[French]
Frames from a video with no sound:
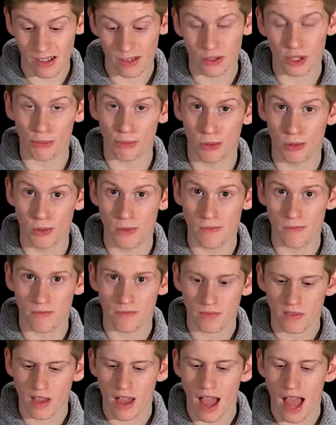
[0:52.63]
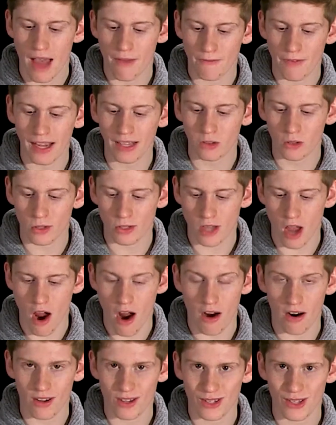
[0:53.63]
De plus, à
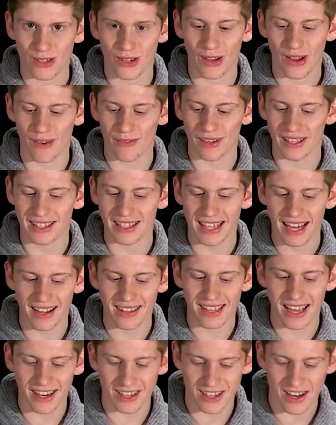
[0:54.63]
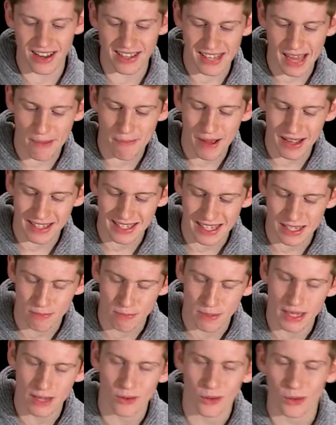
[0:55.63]
22h, ce sera votre dernière chance à
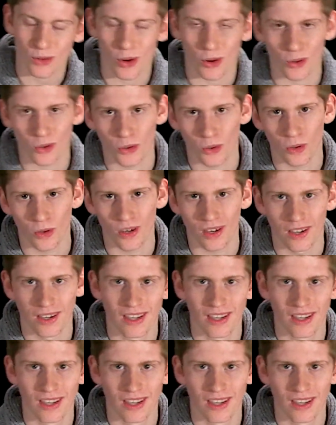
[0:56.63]
participer au concours